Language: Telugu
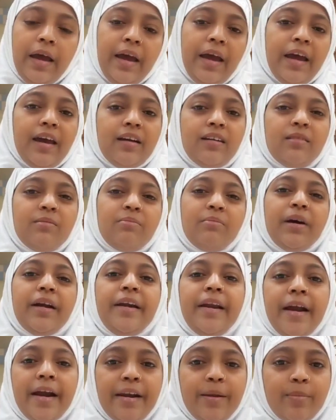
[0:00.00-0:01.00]
ఏ మా
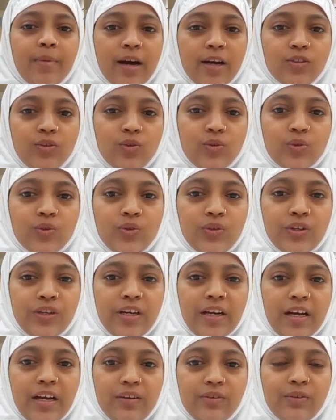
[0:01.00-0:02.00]
డాడీ బాగా
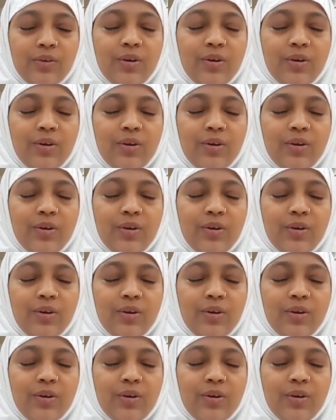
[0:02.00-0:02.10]
చూసుకుంటున్నారు